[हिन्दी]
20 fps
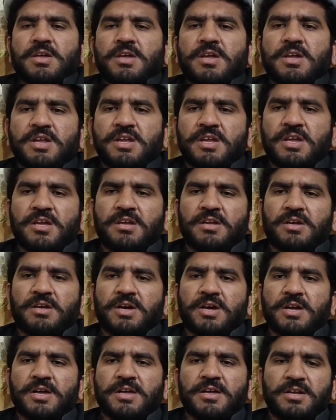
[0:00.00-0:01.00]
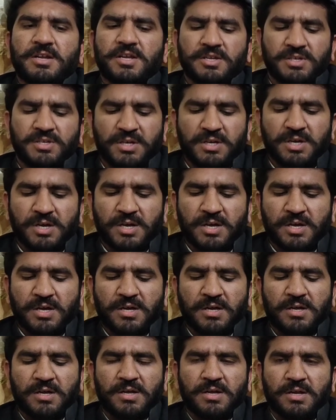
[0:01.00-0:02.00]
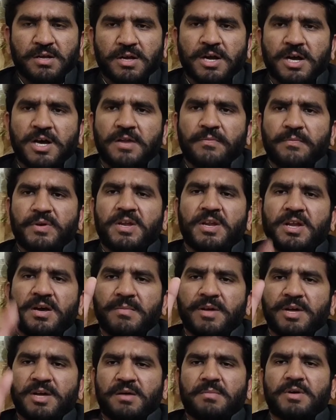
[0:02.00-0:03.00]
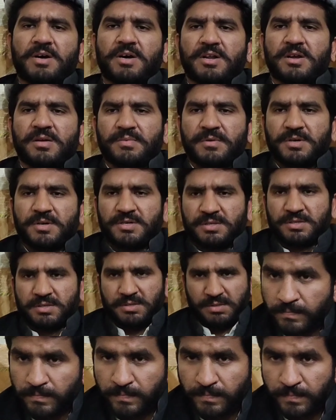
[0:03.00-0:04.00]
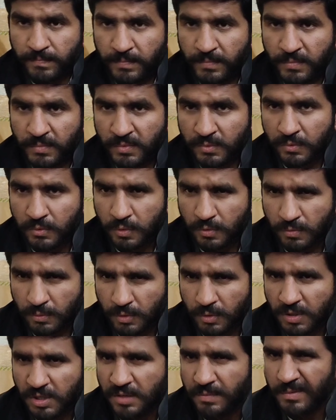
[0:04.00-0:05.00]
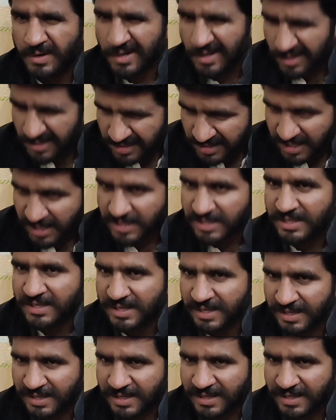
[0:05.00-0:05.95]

इंडियन का इंग्लिश का हर फिल्म है हमारा पास तुमको डीबीडी चाहिए